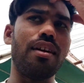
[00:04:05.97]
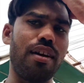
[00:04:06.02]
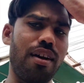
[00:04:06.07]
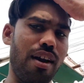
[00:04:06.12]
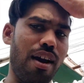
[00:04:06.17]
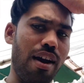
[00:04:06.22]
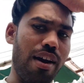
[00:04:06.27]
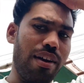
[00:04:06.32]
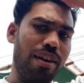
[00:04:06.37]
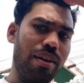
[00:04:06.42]

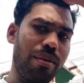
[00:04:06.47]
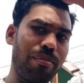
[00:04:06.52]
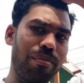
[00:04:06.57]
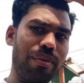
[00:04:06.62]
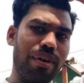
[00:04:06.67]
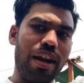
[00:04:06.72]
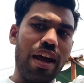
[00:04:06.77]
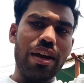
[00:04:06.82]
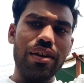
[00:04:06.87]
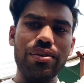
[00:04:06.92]
एंड आए
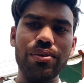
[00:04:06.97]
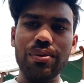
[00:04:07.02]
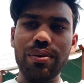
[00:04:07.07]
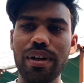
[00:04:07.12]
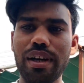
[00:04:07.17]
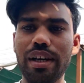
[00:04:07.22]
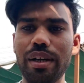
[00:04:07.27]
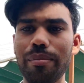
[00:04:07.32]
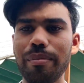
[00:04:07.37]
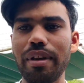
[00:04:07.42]
हम
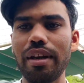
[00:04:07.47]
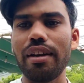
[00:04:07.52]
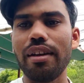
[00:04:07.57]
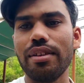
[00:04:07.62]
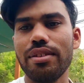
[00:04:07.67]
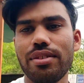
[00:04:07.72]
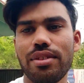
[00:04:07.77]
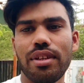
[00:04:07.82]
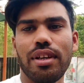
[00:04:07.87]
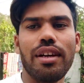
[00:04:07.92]
रेस्टोरेंट में
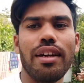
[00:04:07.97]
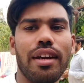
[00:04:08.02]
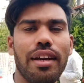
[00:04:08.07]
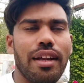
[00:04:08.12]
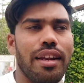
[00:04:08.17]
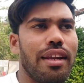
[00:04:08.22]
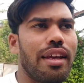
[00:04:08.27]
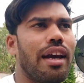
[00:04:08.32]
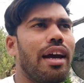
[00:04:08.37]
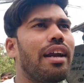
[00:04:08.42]
लंच करने
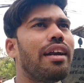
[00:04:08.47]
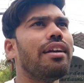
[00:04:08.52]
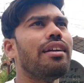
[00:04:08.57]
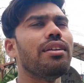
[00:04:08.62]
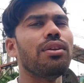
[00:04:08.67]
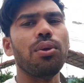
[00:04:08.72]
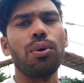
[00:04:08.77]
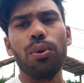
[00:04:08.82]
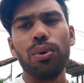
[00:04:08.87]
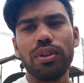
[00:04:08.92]
के लिए
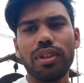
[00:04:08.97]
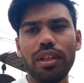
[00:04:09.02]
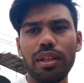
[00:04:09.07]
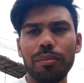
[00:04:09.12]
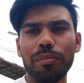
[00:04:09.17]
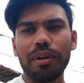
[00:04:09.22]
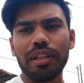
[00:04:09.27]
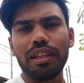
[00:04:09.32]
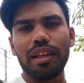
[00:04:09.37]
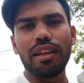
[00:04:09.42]
एंड दो
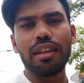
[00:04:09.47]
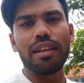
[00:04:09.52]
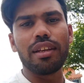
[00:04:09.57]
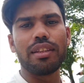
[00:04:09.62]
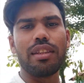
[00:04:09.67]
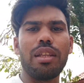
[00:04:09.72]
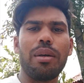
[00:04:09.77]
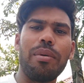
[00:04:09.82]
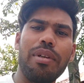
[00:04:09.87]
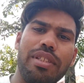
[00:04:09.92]
तीन पता नहीं
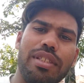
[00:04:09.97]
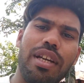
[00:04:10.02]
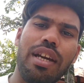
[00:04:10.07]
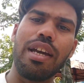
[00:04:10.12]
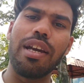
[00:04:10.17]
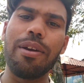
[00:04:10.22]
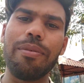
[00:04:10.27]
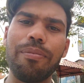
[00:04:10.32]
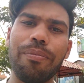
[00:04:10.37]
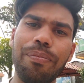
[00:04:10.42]
कितना बज
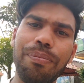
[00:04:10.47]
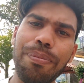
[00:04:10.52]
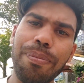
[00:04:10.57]
गए हैं